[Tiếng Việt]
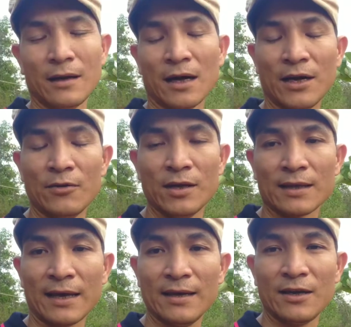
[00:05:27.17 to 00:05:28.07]
à, nếu
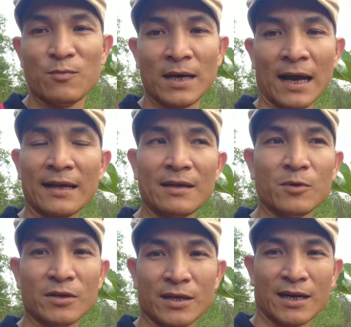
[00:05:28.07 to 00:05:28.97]
như thấy yêu mến hải thì
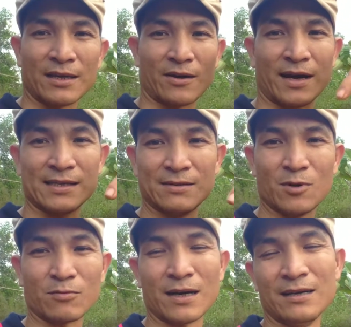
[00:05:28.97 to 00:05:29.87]
mọi người cho hải xin
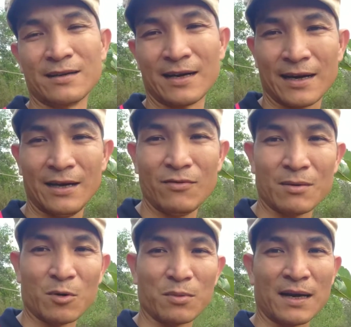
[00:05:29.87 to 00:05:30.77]
một lượt đăng ký
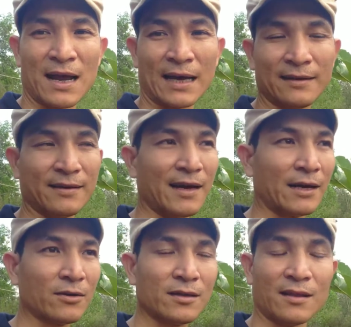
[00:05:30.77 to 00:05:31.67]
và một like để
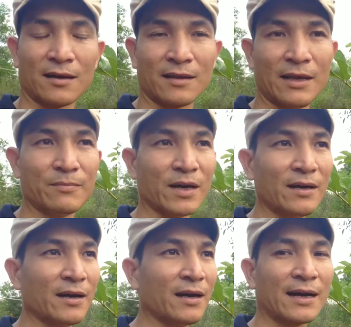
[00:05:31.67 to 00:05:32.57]
hải có tinh thần thêm
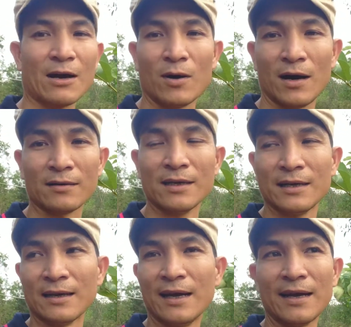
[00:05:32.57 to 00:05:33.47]
để cao hơn
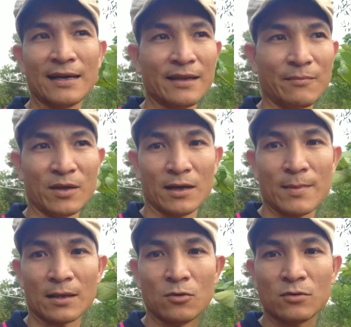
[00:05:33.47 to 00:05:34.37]
để hải tìm những cái
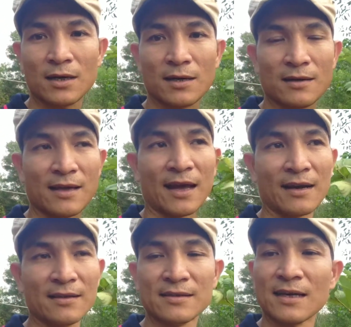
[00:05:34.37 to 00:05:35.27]
bài thuốc rất đơn
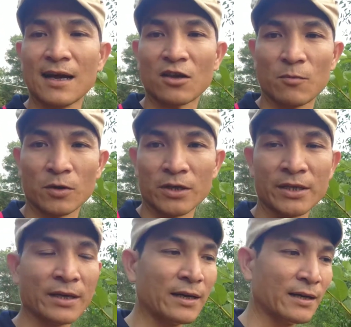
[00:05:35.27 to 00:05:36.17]
giản để chia sẻ lại cho mọi người
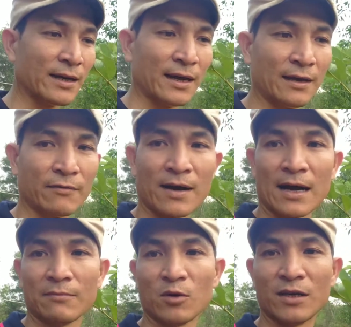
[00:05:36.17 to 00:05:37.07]
để
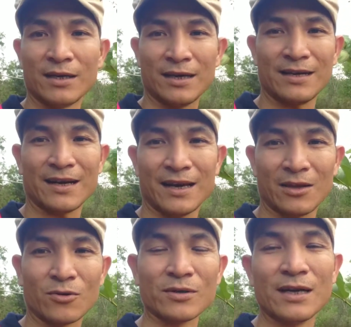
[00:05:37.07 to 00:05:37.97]
và mọi người nhớ nhấn cái
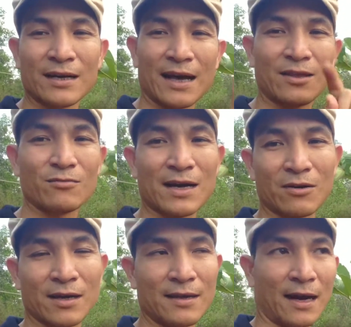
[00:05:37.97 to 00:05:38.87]
chuông để chúng ta
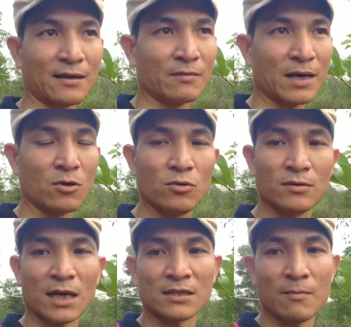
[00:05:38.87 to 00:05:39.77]
có thể nhận được bài thuốc
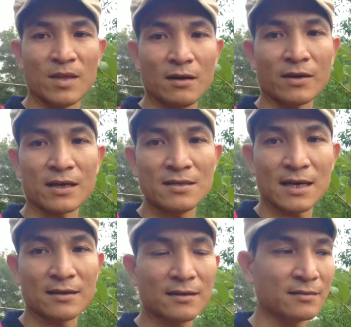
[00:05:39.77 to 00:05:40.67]
sớm nhất và chính
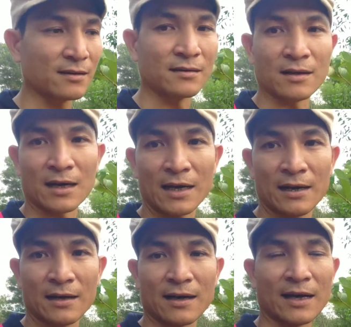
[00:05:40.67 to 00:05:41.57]
xác nhất từ cái
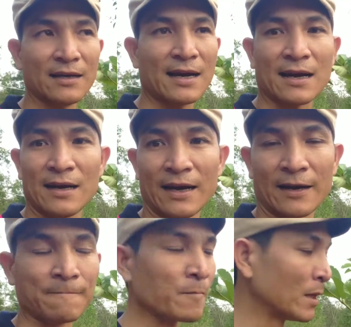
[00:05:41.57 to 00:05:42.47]
kênh hải đăng lên ha